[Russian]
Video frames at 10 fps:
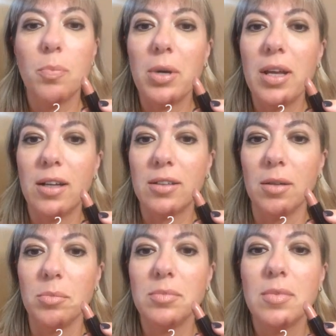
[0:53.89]
над
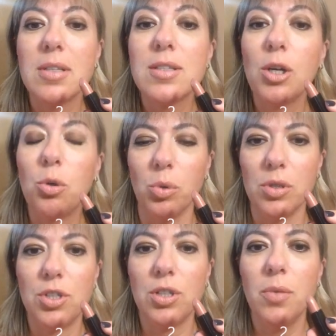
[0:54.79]
проектом
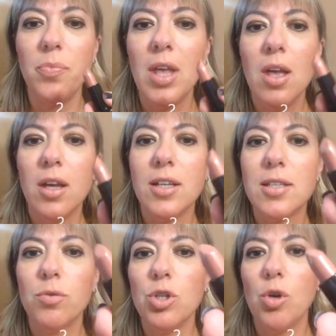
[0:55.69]
«Закончить». И
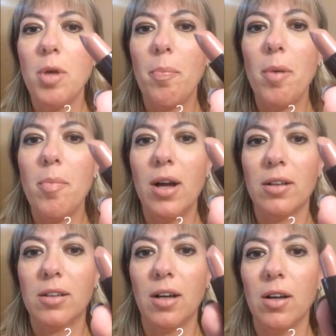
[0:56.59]
сегодня у меня
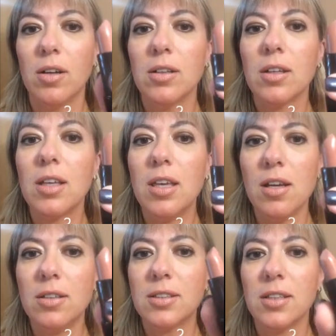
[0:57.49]
помадка
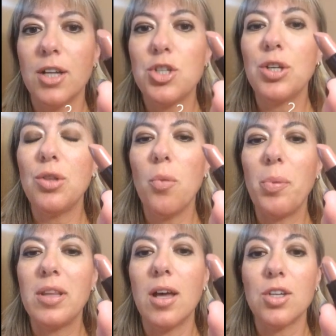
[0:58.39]
Kicks, очередной
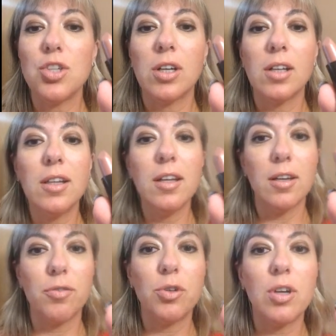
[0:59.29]
подарочек от
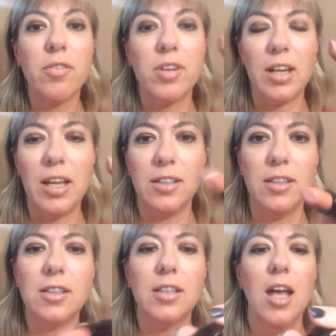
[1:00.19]
Леры Forever
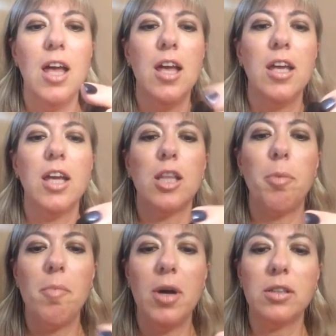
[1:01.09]
Addict. И эта
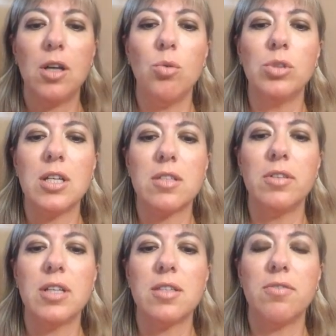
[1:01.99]
помадка у нас с
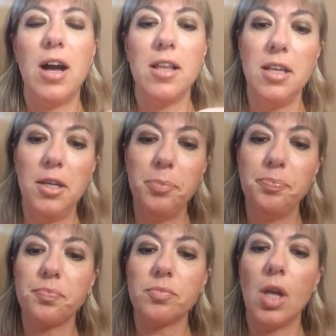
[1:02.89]
названием